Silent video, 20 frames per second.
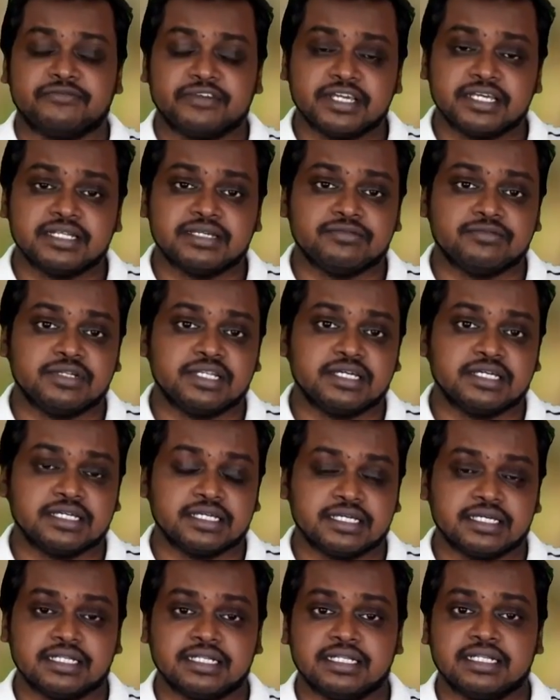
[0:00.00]
வேறு
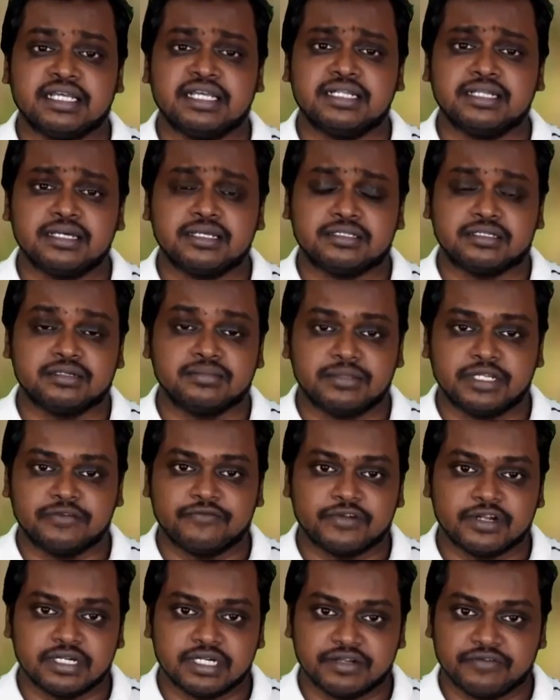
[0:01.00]
விலங்குகள் எல்லாத்துக்கும்
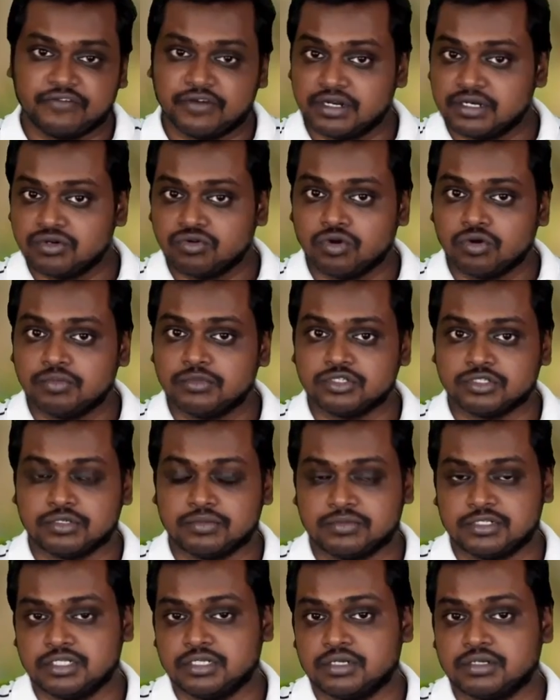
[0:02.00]
டிஃப்ரெண்ட் டிஃப்ரெண்ட்
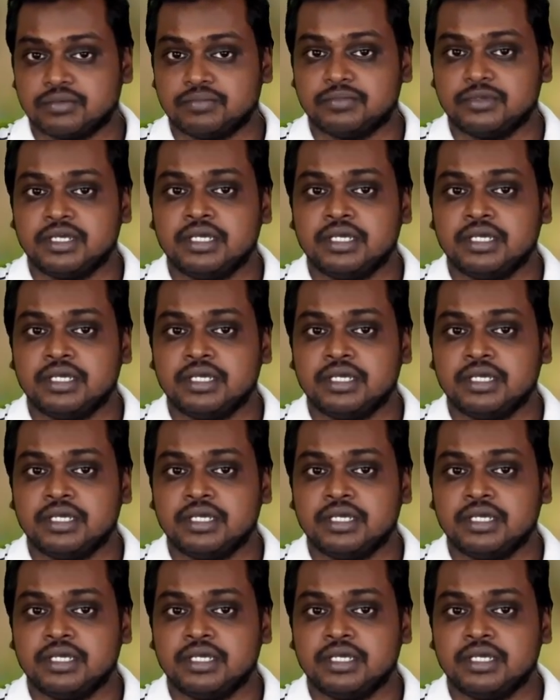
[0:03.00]
குரோமோசோம்ஸ் இருக்கும்